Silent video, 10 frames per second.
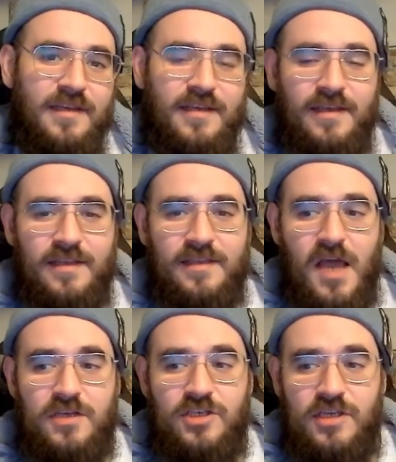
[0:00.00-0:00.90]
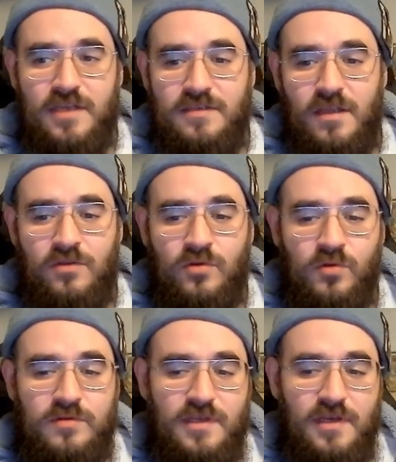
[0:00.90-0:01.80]
Э, также я
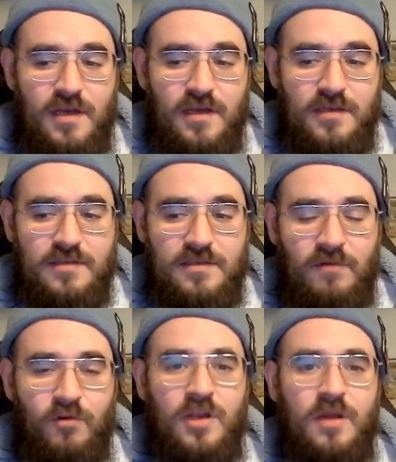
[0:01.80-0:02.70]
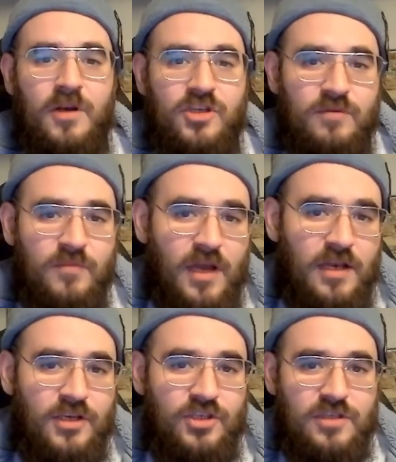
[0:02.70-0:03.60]
столкнулся с довольно большим
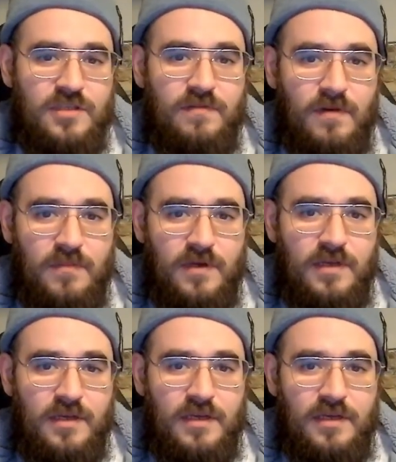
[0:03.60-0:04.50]
количеством э,